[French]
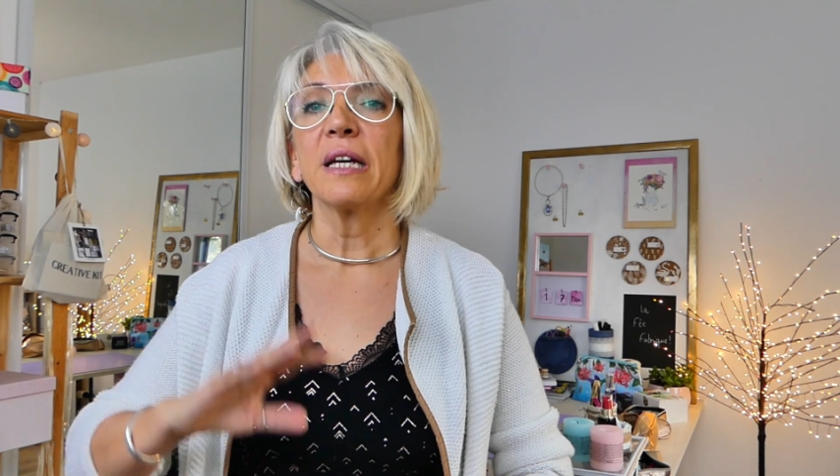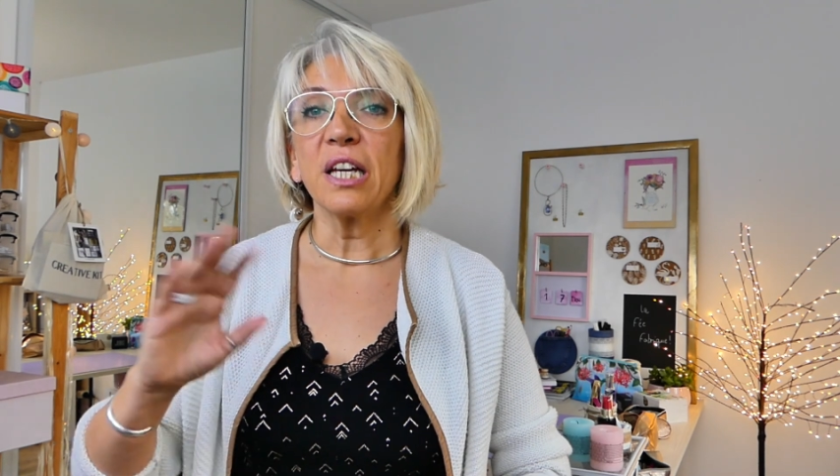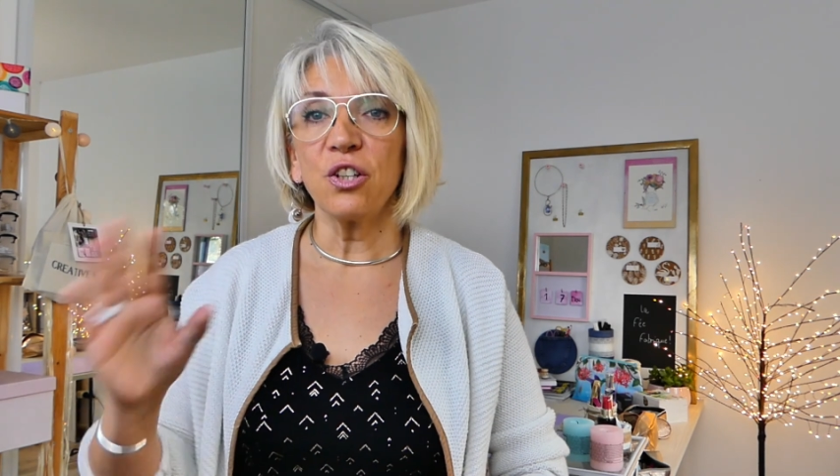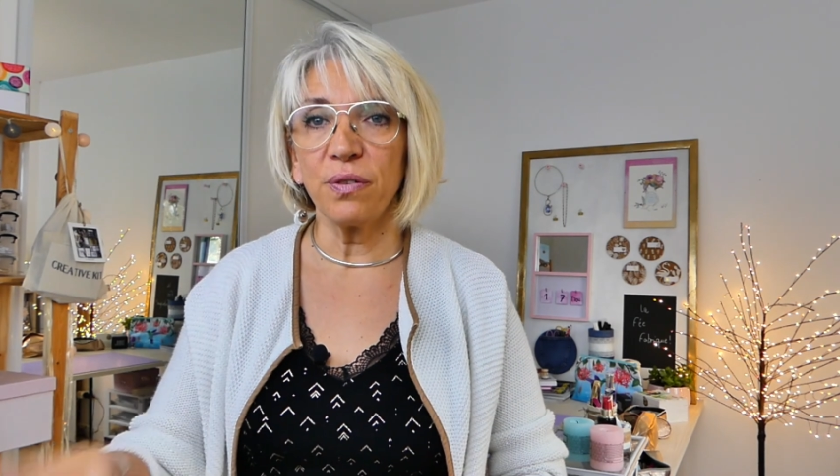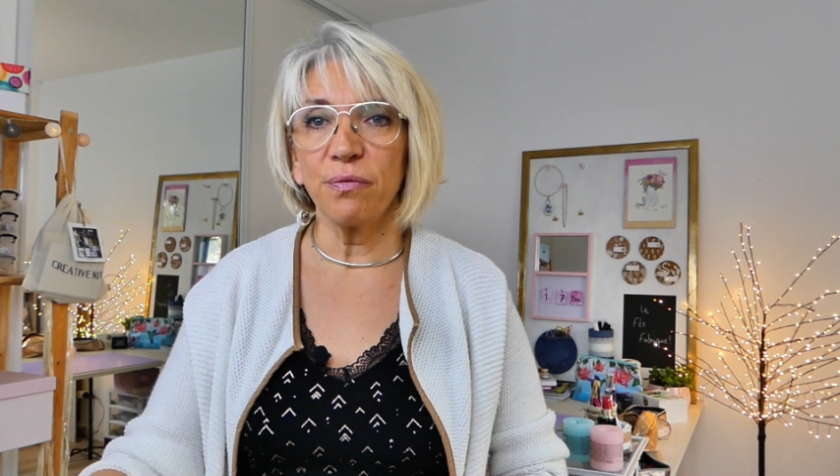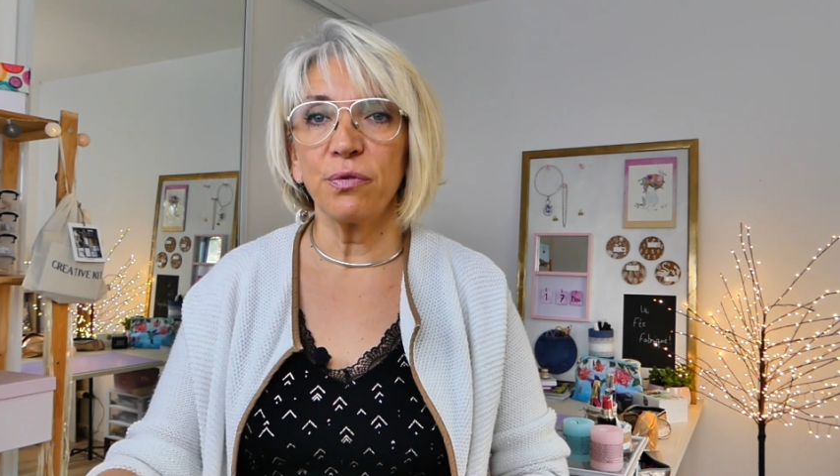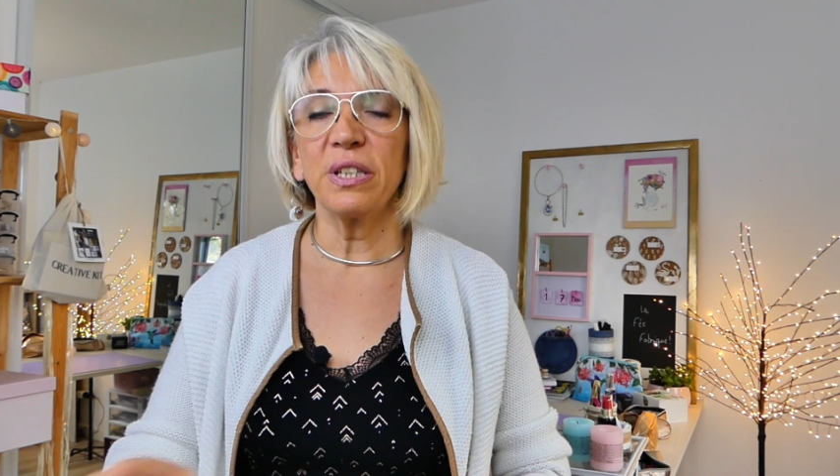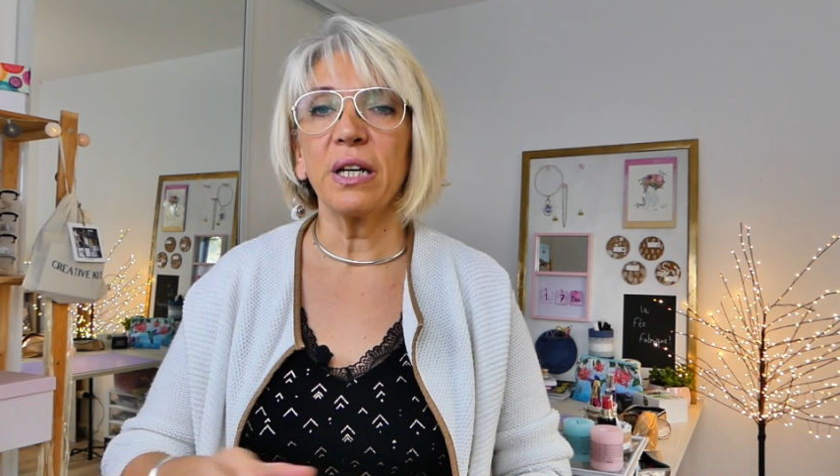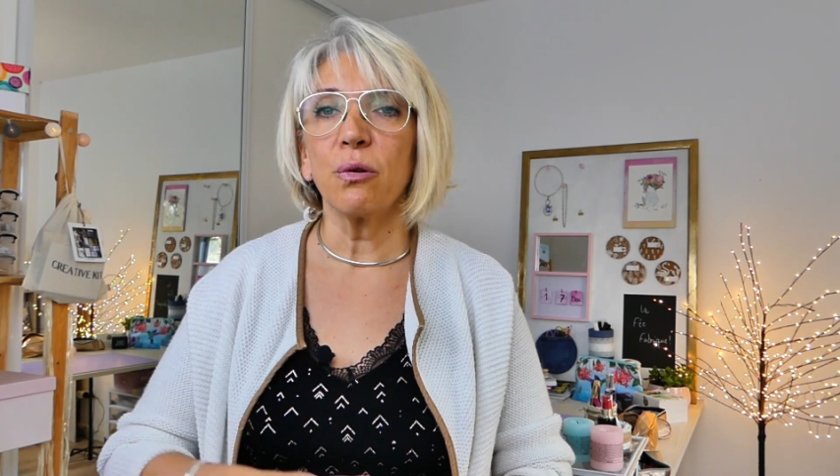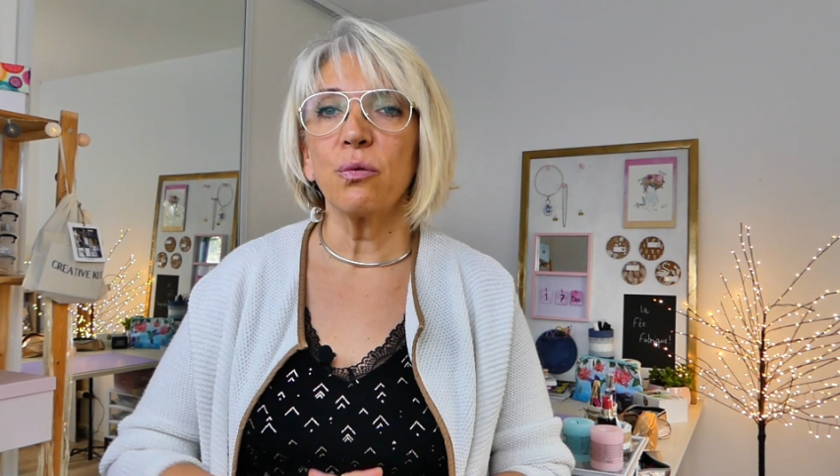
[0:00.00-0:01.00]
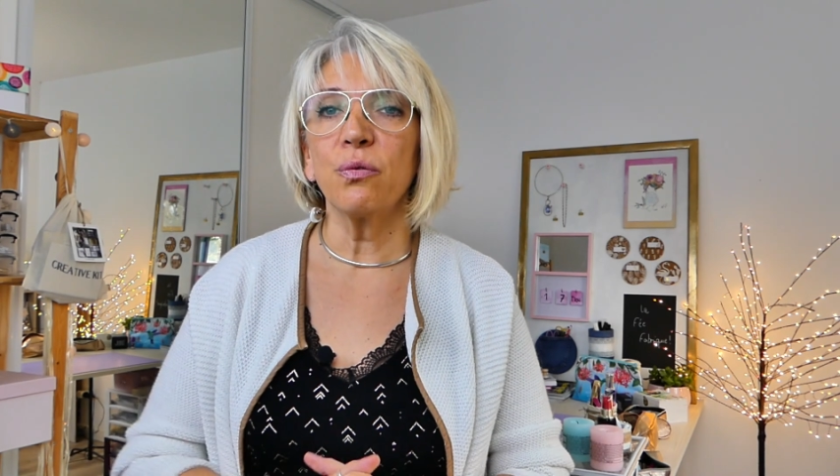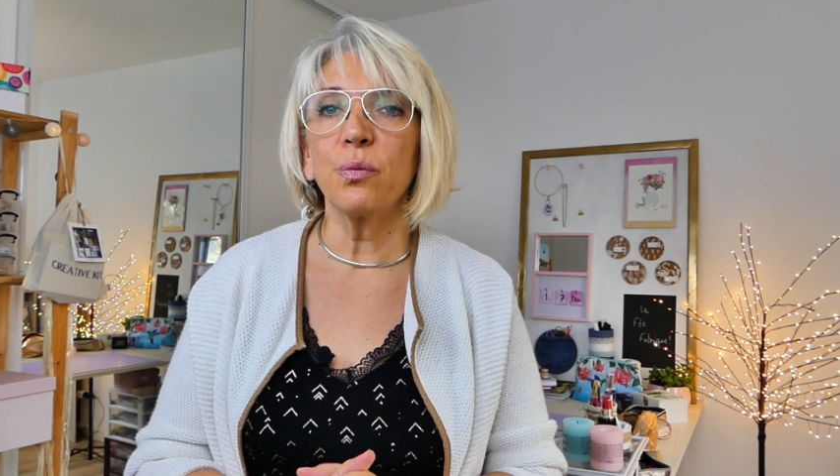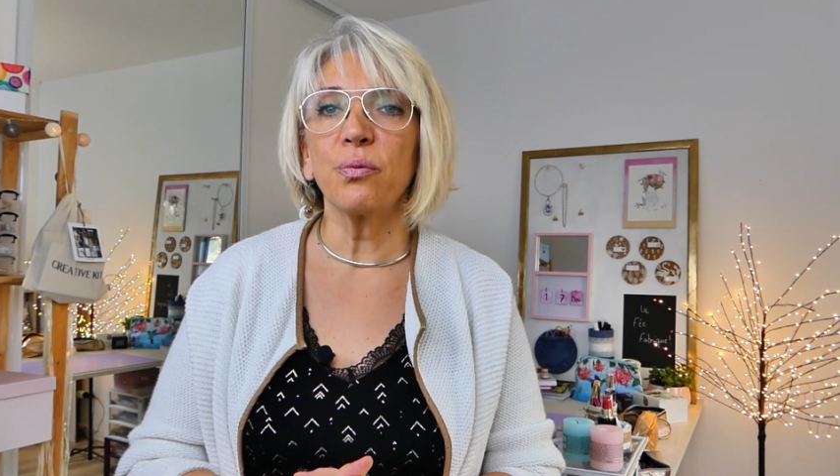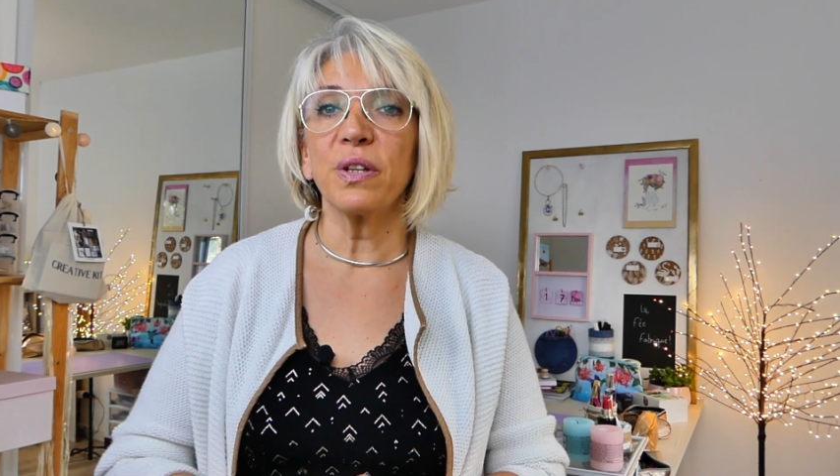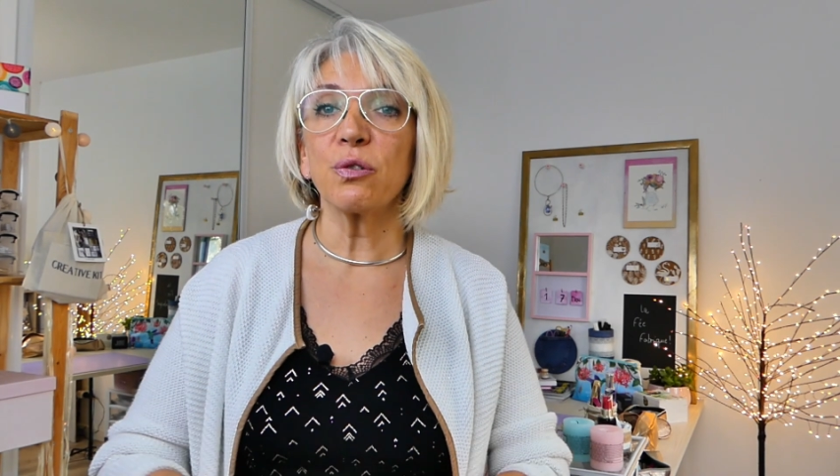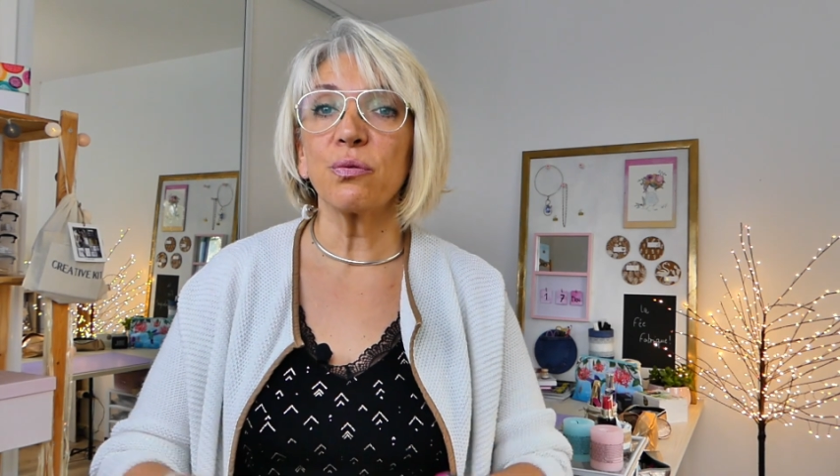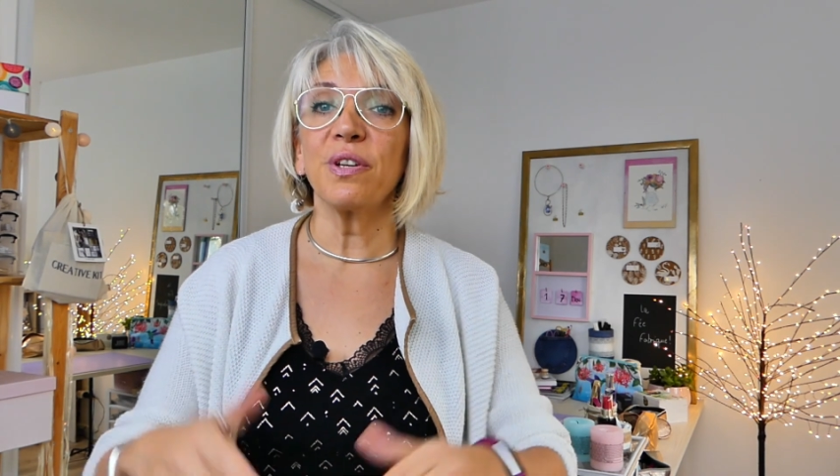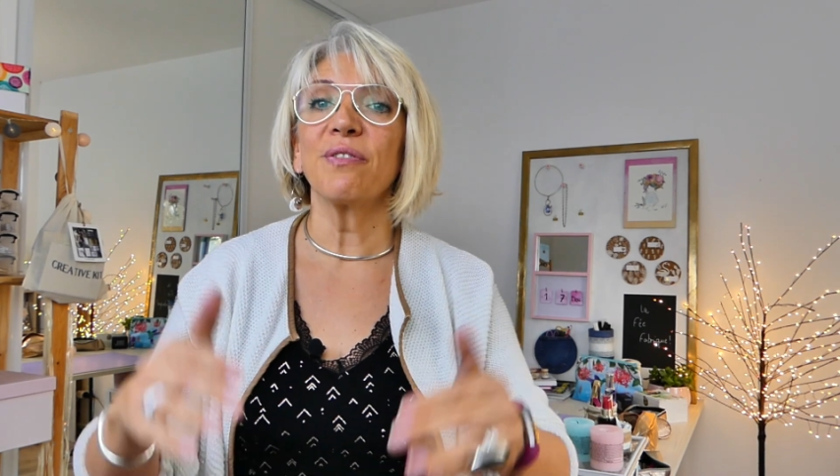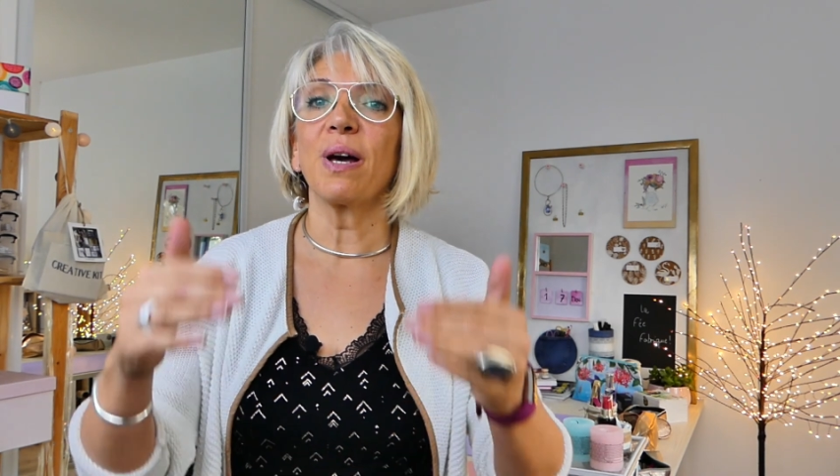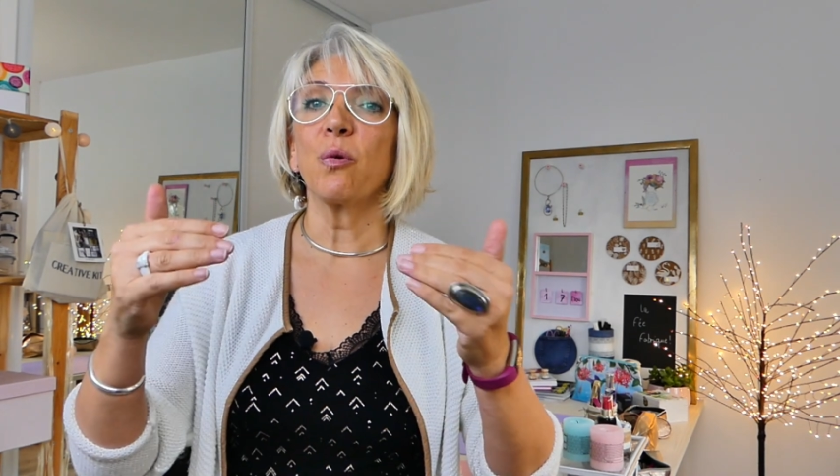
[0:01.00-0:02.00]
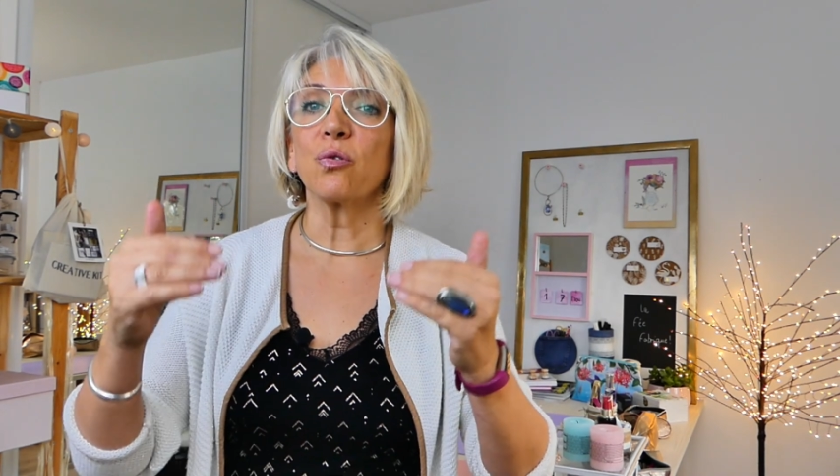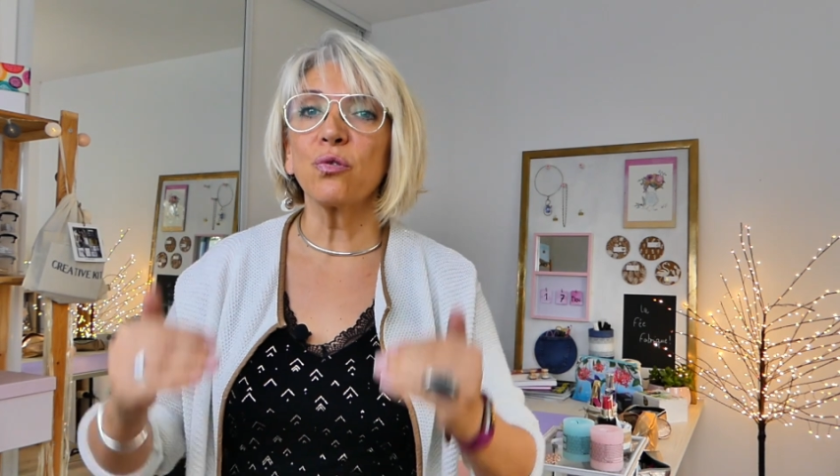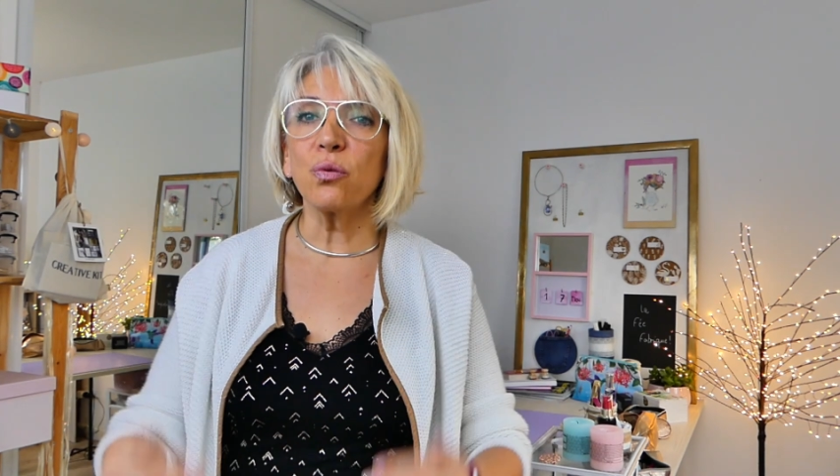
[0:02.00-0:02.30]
Et je vais vous dire où vous pouvez trouver vraiment